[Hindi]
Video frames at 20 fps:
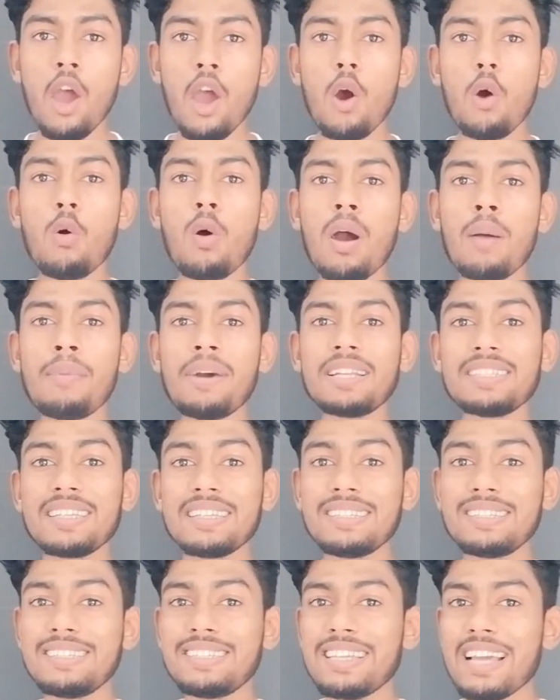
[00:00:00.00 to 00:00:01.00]
वो हमारे
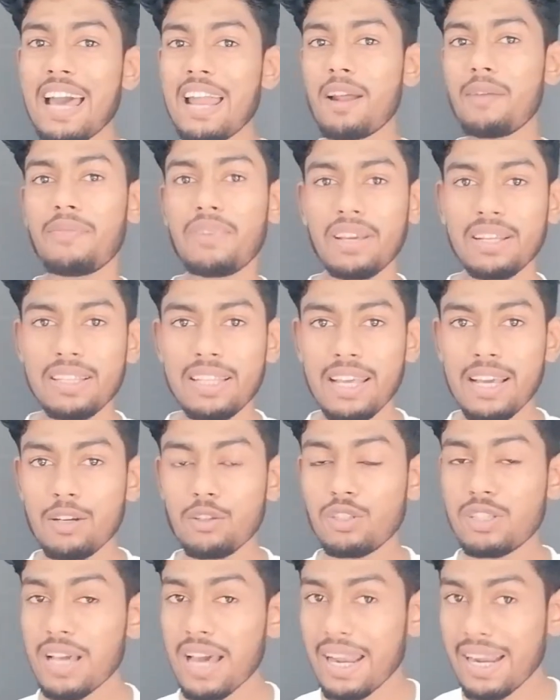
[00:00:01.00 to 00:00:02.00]
साथ चारा फेंकते हैं और
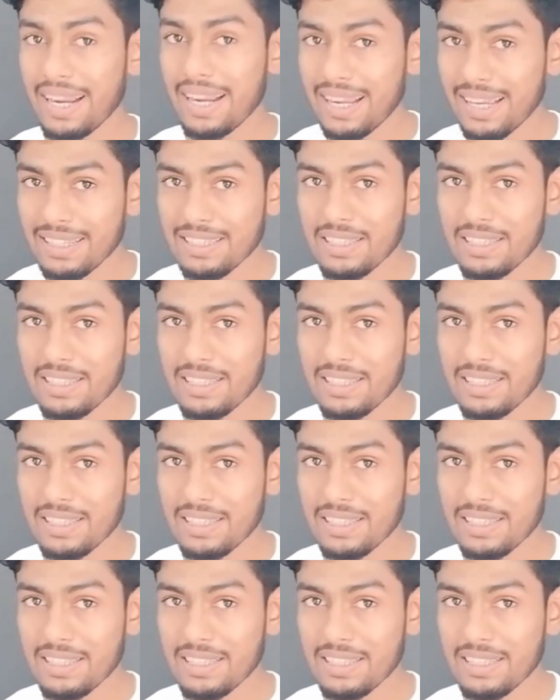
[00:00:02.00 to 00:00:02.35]
चारा कैसे